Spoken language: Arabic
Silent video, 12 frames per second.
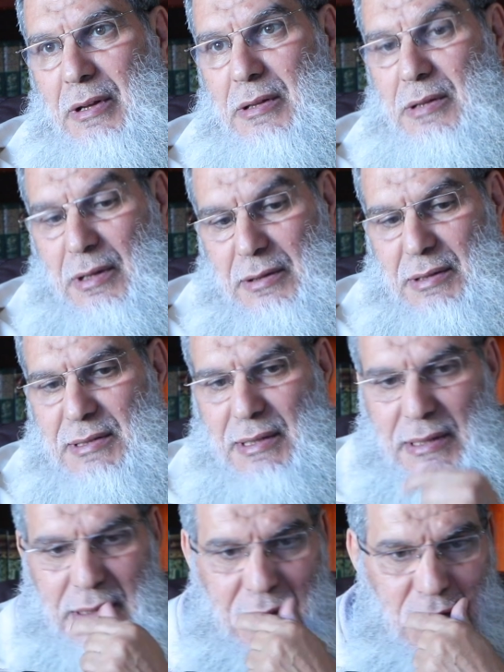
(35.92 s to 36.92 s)
لذلك إذا
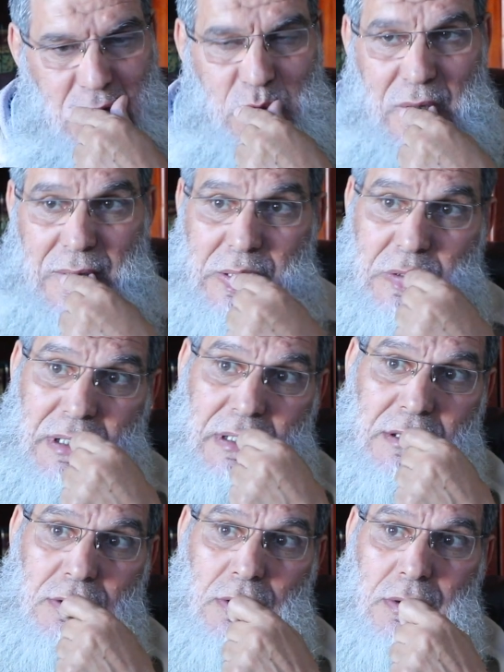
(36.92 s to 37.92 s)
صلينا الجمعة لا
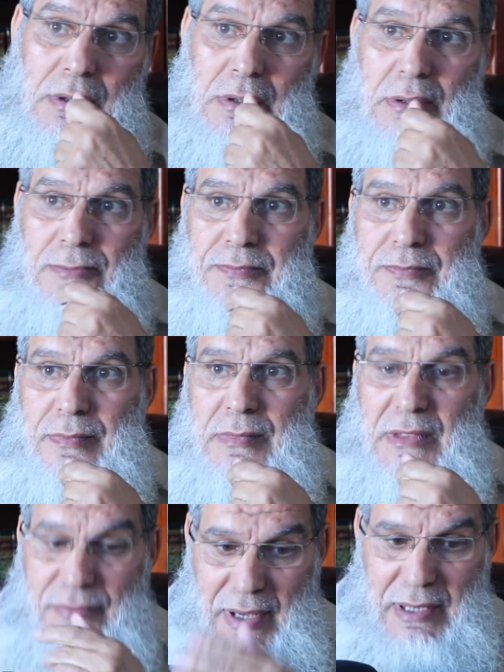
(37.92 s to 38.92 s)
نصلي الظهر
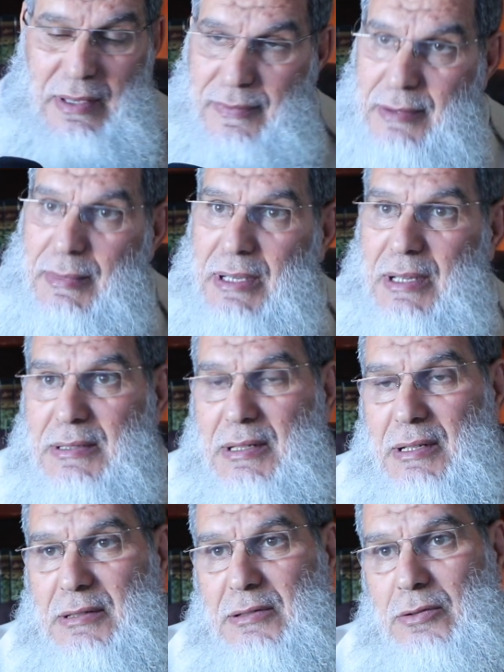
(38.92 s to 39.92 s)
فهي في مكان
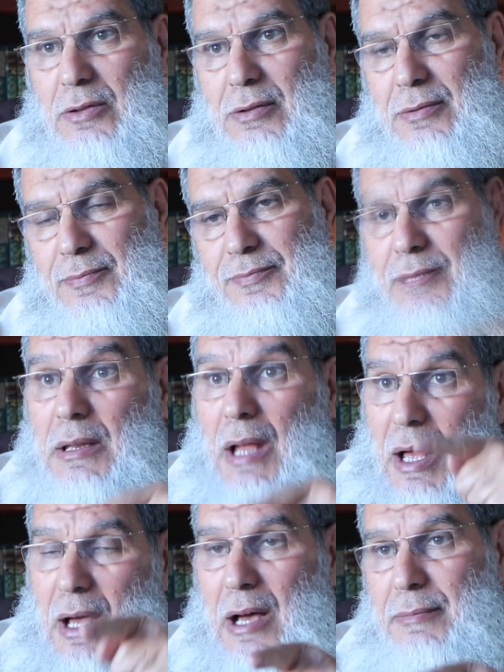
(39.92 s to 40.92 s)
صلاة الظهر
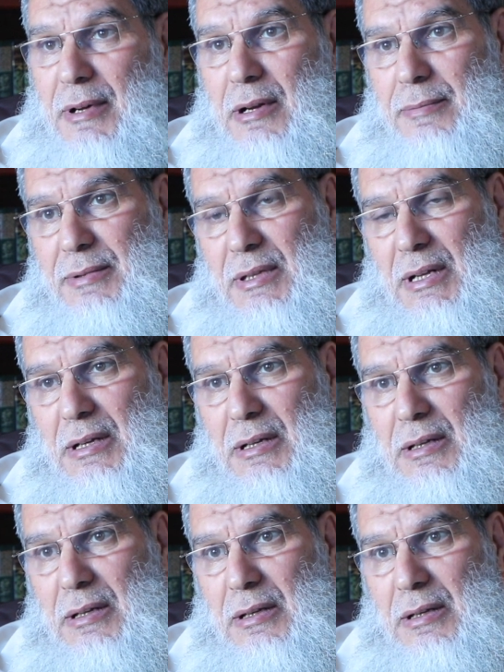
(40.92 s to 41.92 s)
الله أمر
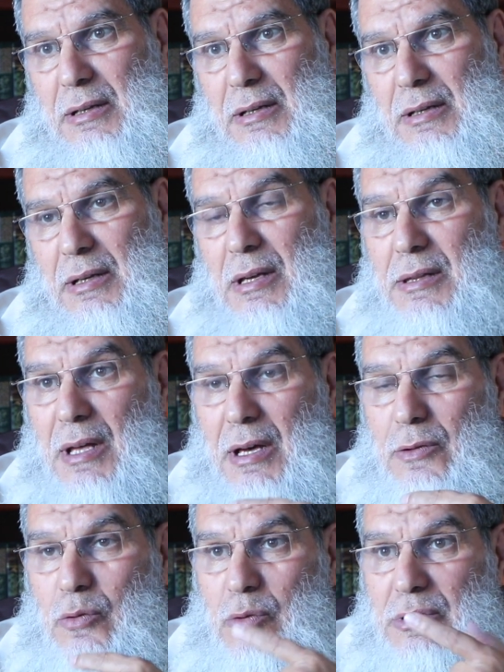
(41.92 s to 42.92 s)
بذلك
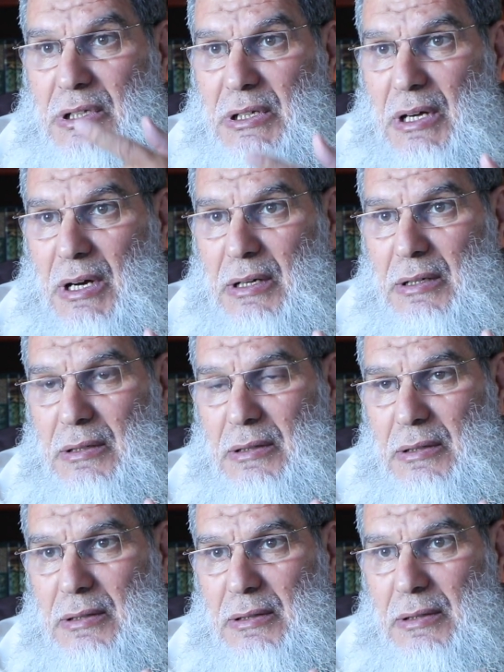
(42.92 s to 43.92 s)
إذا نودي
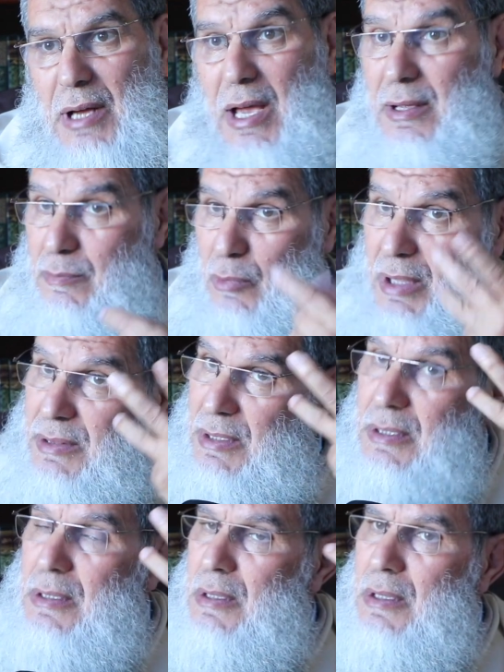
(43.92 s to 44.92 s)
أي
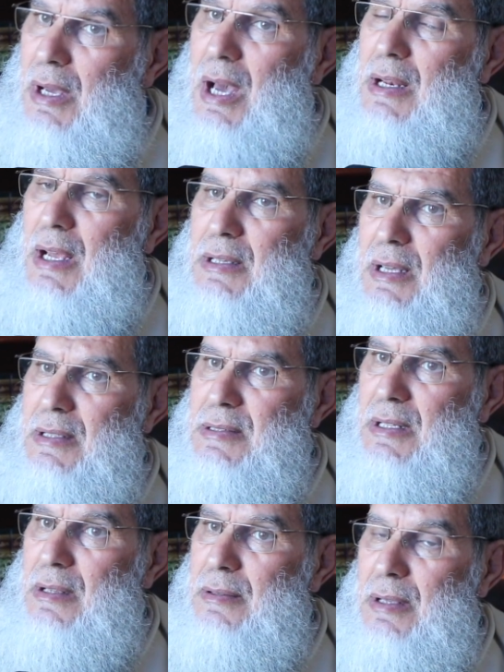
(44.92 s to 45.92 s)
المؤذن قال حي على
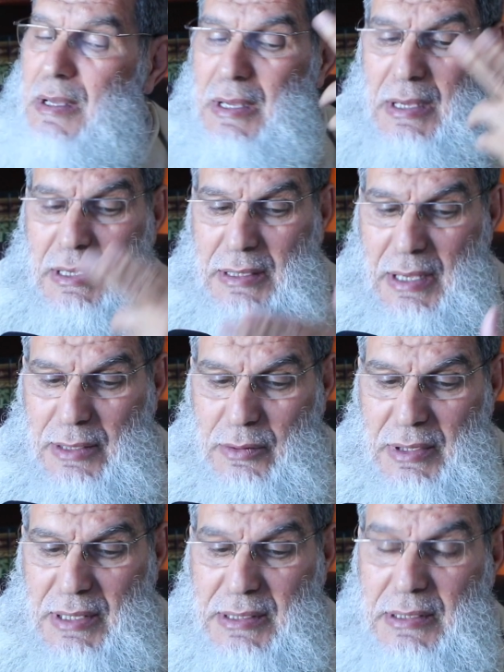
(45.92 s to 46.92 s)
الصلاة يا
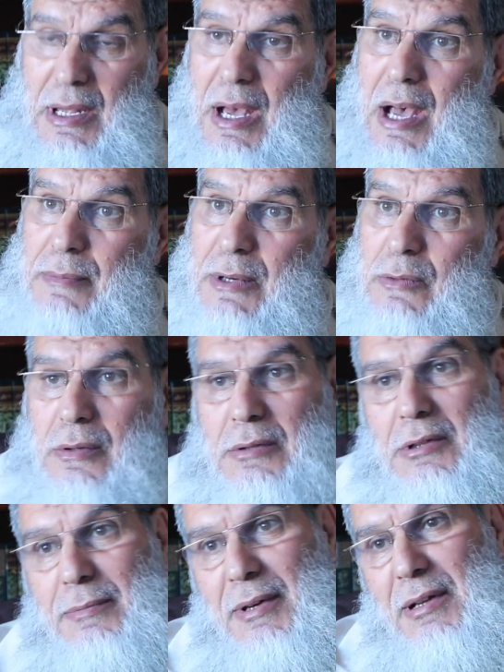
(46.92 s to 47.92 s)
أيها الذين آمنوا آه
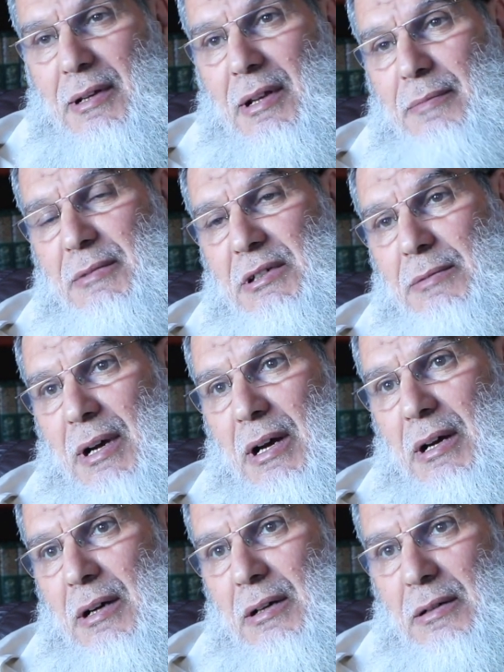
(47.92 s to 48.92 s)
طبعا الكلام ماشي
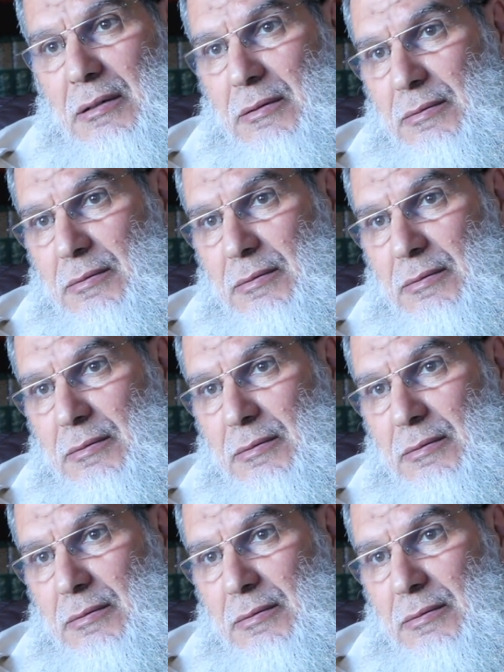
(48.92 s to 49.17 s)
مع